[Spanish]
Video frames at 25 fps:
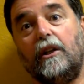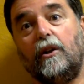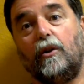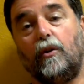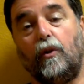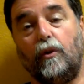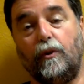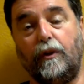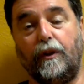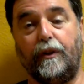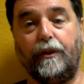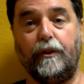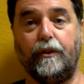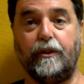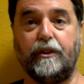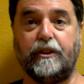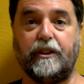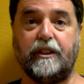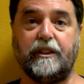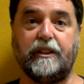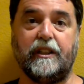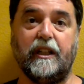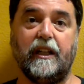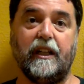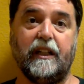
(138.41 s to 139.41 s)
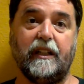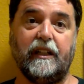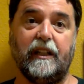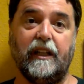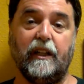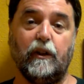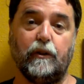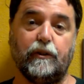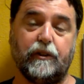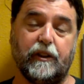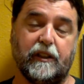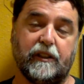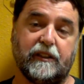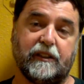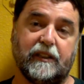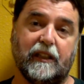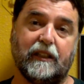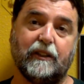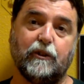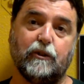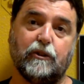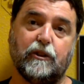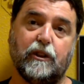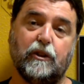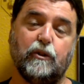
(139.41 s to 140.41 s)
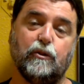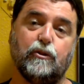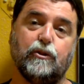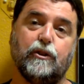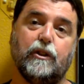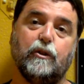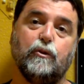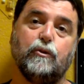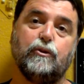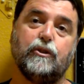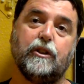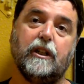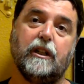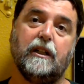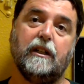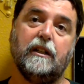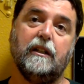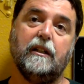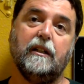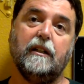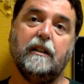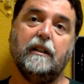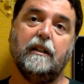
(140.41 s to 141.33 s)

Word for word: condiciones que se han generado tras tantos años de lucha,